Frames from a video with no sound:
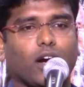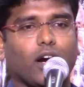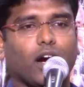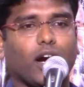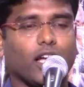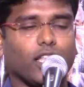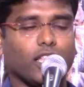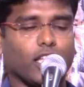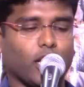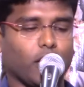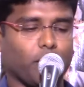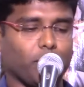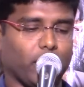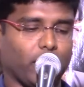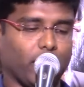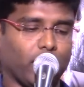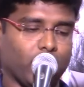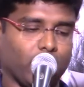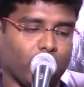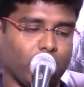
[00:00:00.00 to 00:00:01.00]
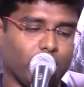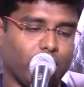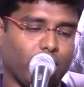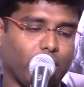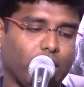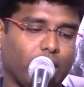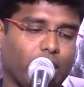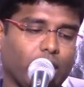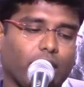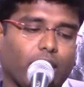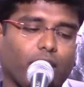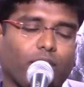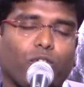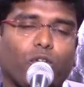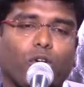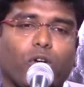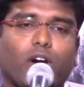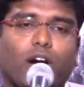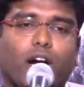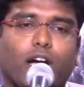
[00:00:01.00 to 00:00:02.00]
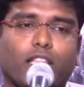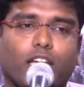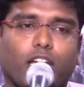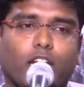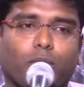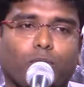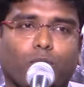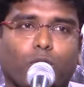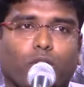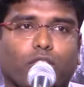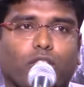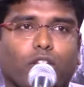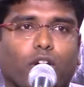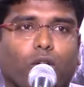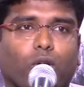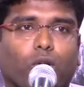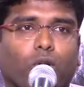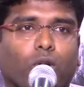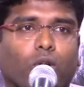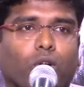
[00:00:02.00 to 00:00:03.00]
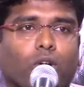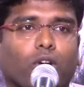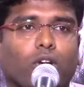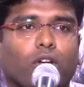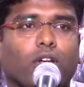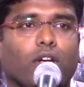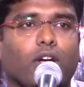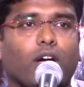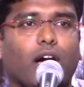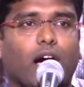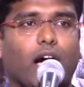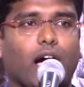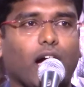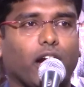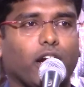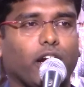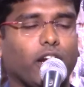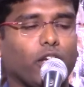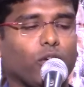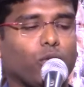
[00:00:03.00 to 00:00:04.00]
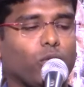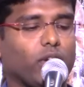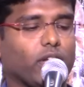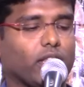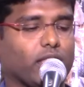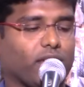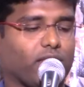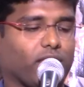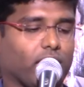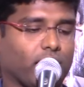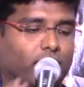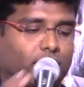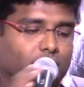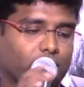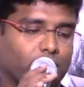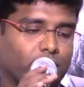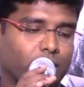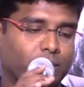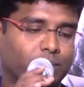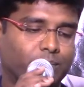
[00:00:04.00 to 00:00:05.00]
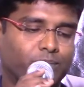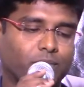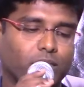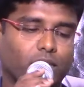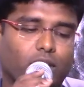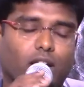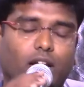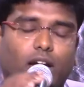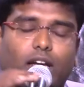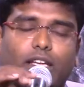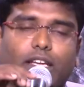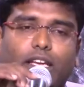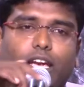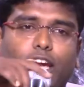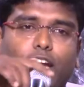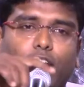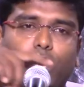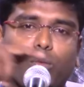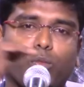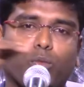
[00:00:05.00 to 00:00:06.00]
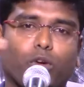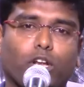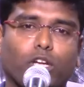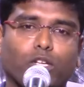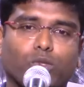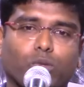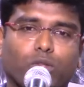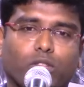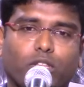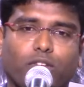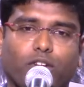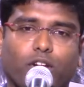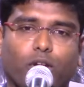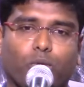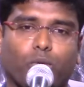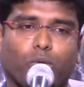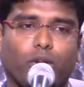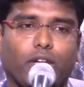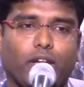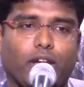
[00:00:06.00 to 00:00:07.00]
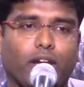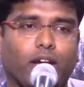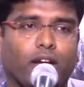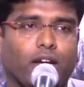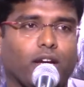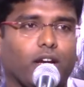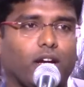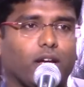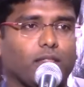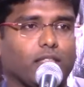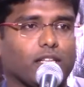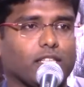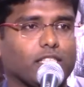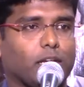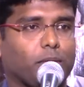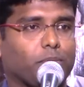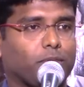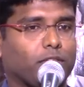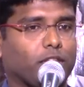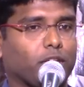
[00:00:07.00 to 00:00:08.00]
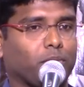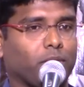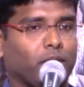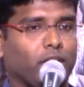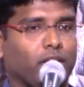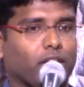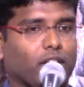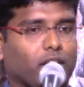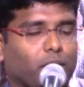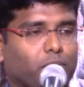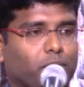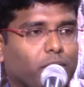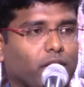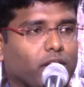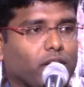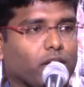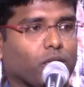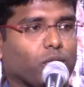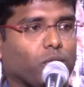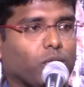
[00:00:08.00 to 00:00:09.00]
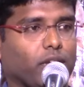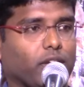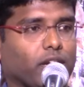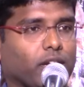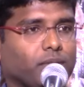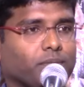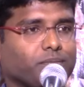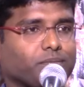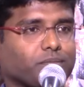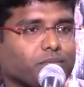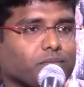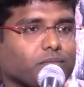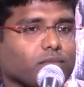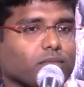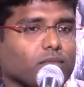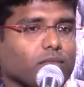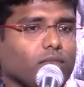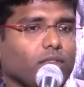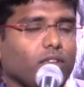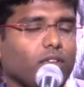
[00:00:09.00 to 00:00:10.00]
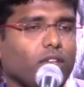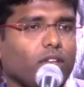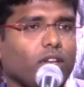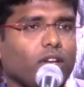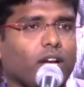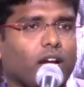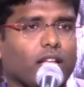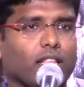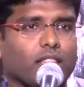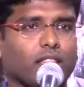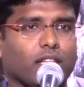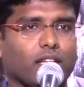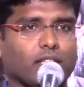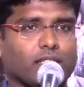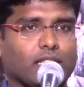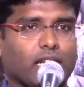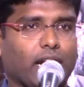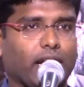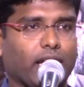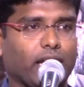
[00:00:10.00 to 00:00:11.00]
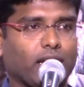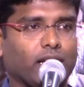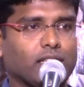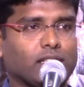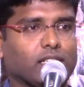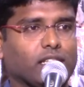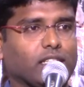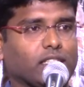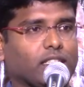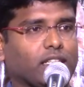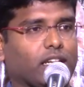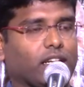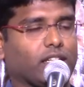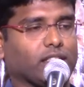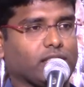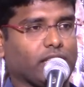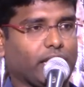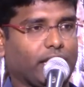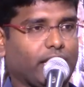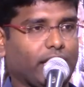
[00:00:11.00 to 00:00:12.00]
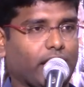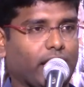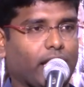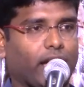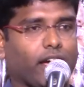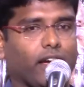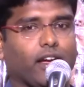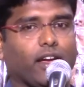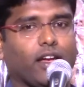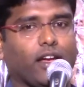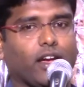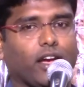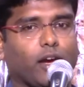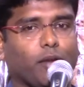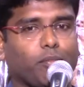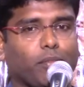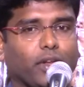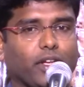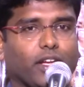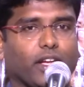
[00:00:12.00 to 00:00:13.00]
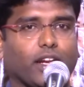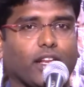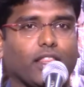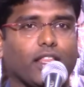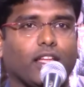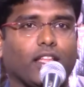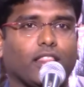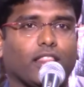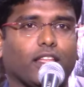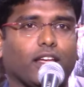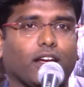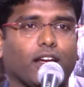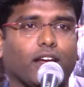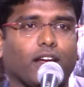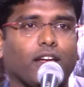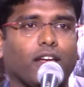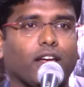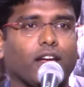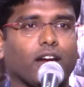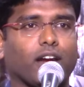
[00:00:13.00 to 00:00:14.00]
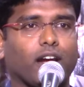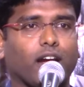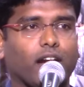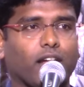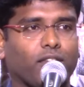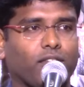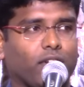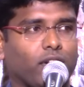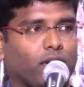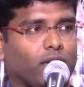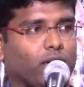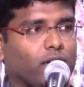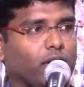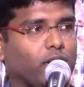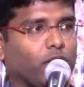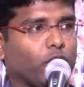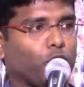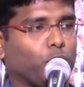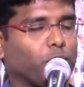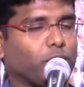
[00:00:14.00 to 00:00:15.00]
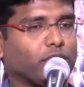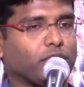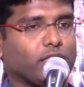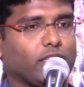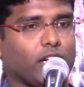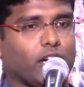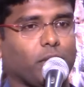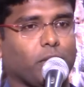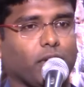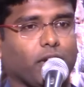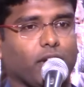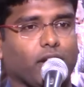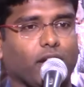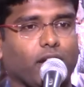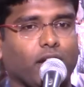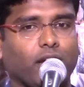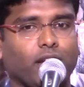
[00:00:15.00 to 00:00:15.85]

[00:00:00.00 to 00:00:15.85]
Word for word: ஆதாரம் என்ன நீங்கள் எவ்வளோ ஆதாரம் கொடுத்தாலும் அக்னி குண்டத்தை வளர்த்து ஏழு முறை சுற்றி வரக்கூடிய அந்த சப்தமி அப்படிங்கக்கூடிய அந்த சடங்கு செஞ்சு செய்யலை அப்படிங்கிறத அந்த கணவன் நிரூபிச்சிட்டான் அப்படின்னா